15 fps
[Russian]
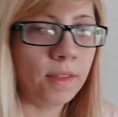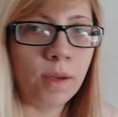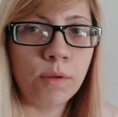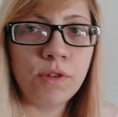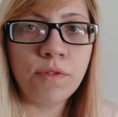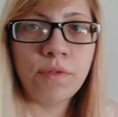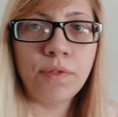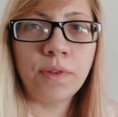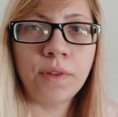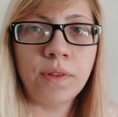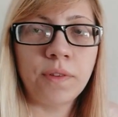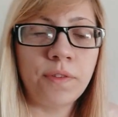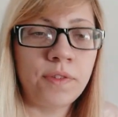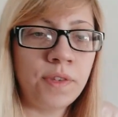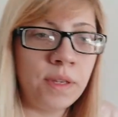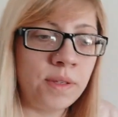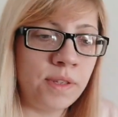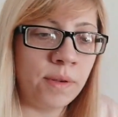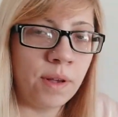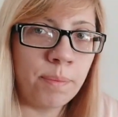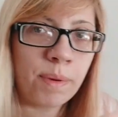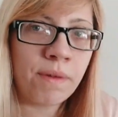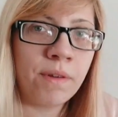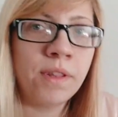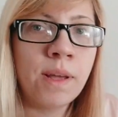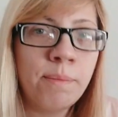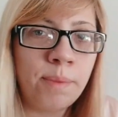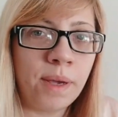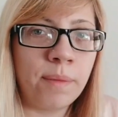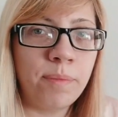Короче, все эти
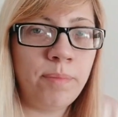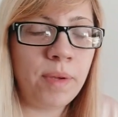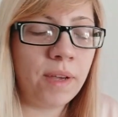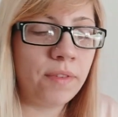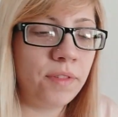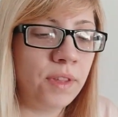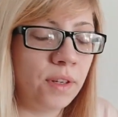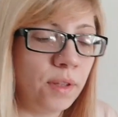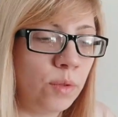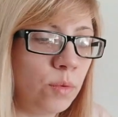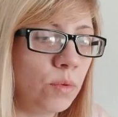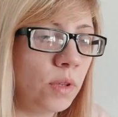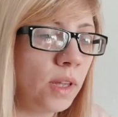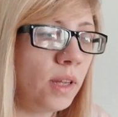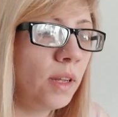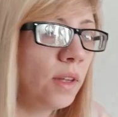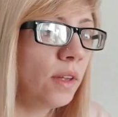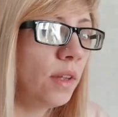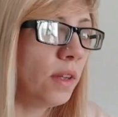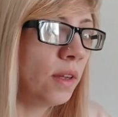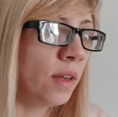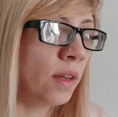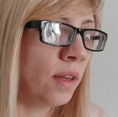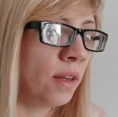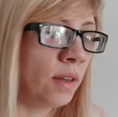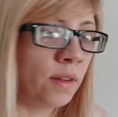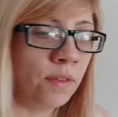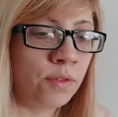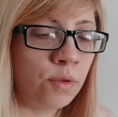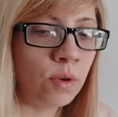провода перевтыхнула,
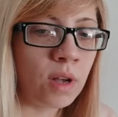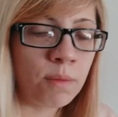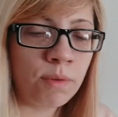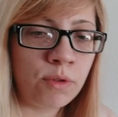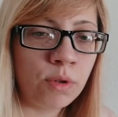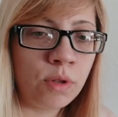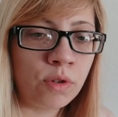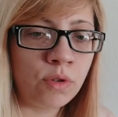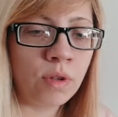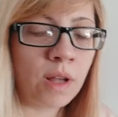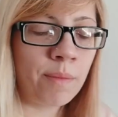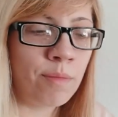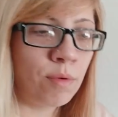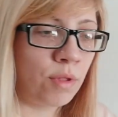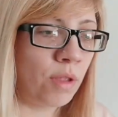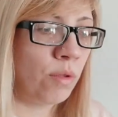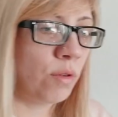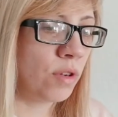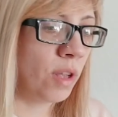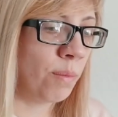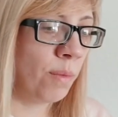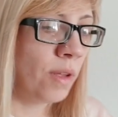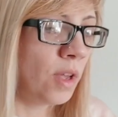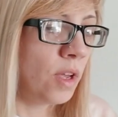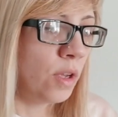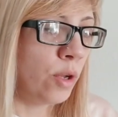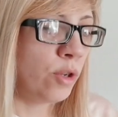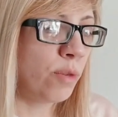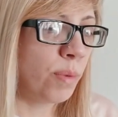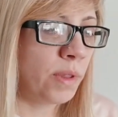э, все как бы все должно работать. То есть как бы
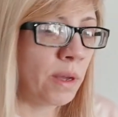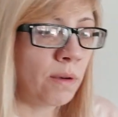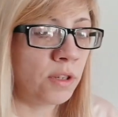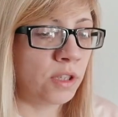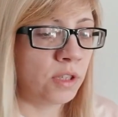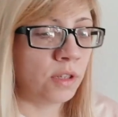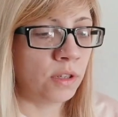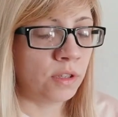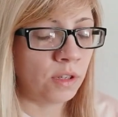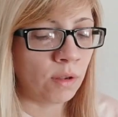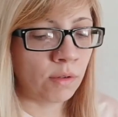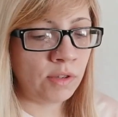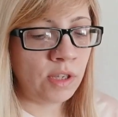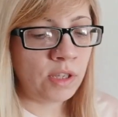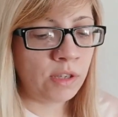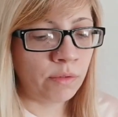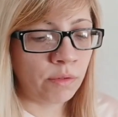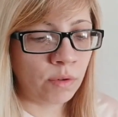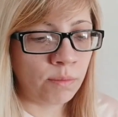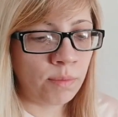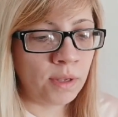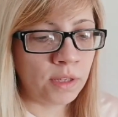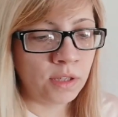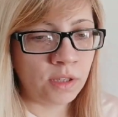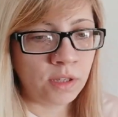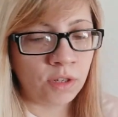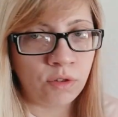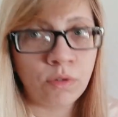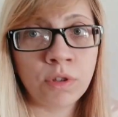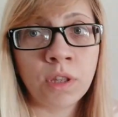еще пыталась загрузить его без
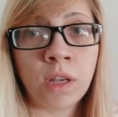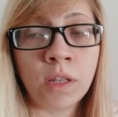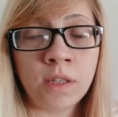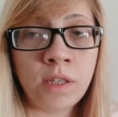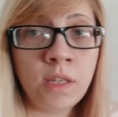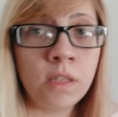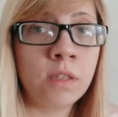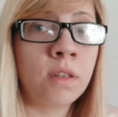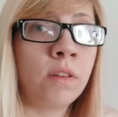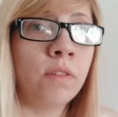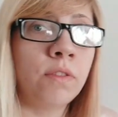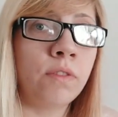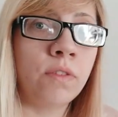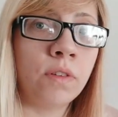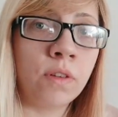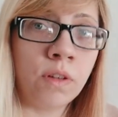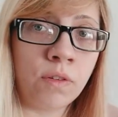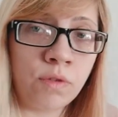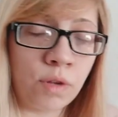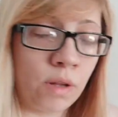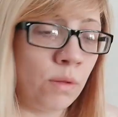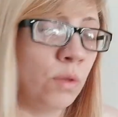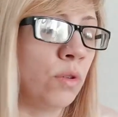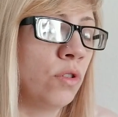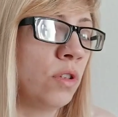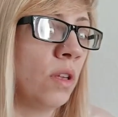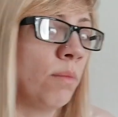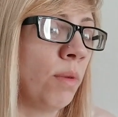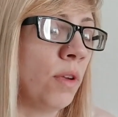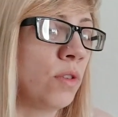жестких дисков, э, все равно то же
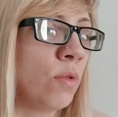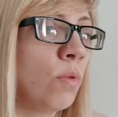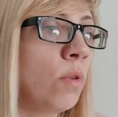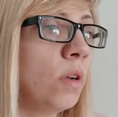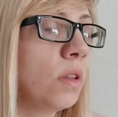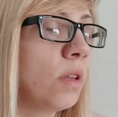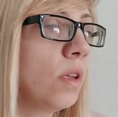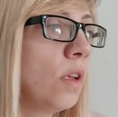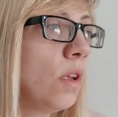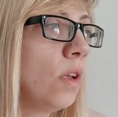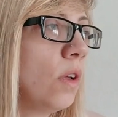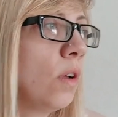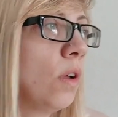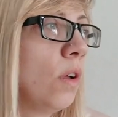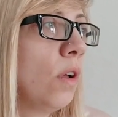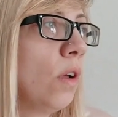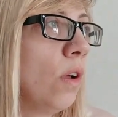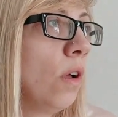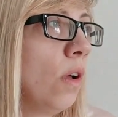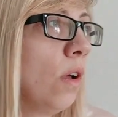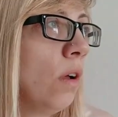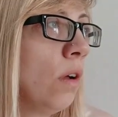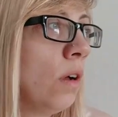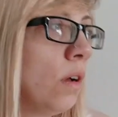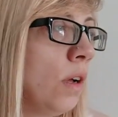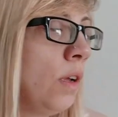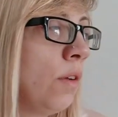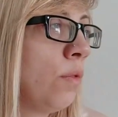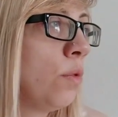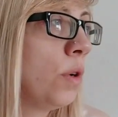самое происходит.
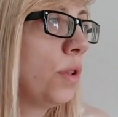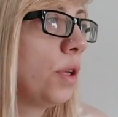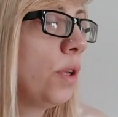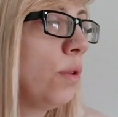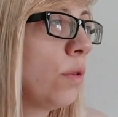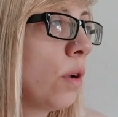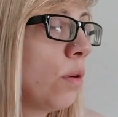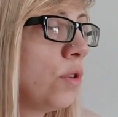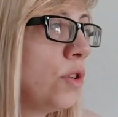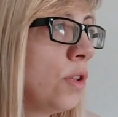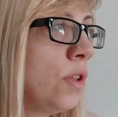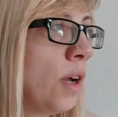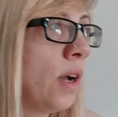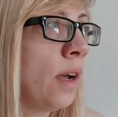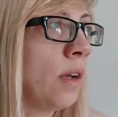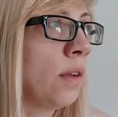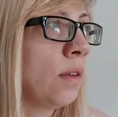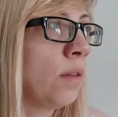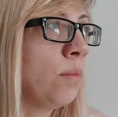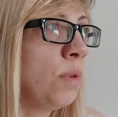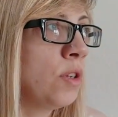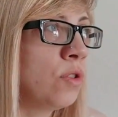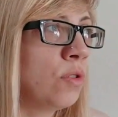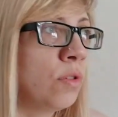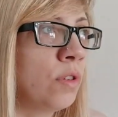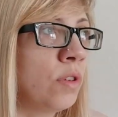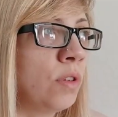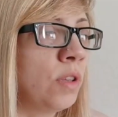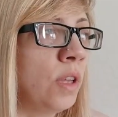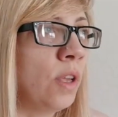Ой, вот. Ну, короче, да, без
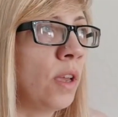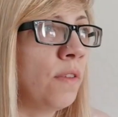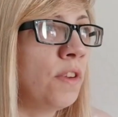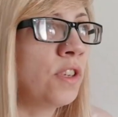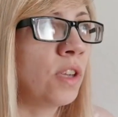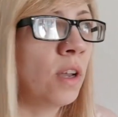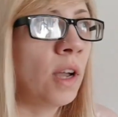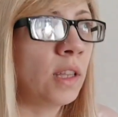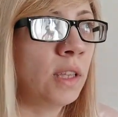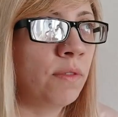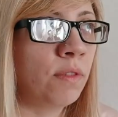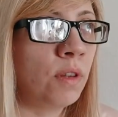этой графической карты